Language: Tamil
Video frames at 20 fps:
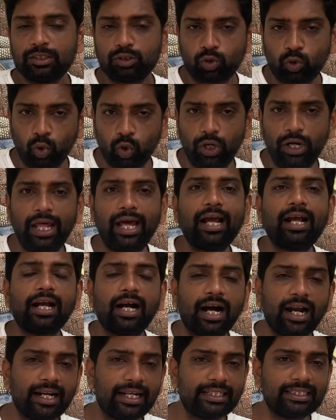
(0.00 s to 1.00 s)
ஸ்கூல்ல
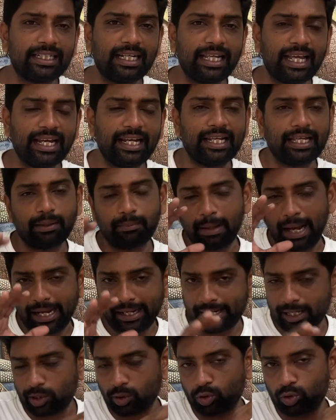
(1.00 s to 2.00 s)
காலேஜ்லயே இன்னைக்கு
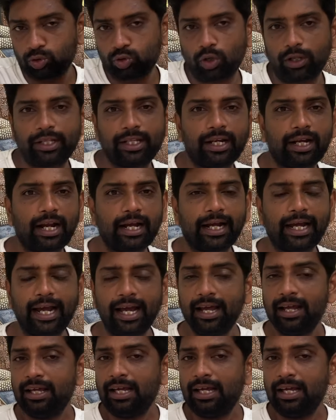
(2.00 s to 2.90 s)
பேங்க் அக்கௌண்ட் தொடங்கிடுறாங்க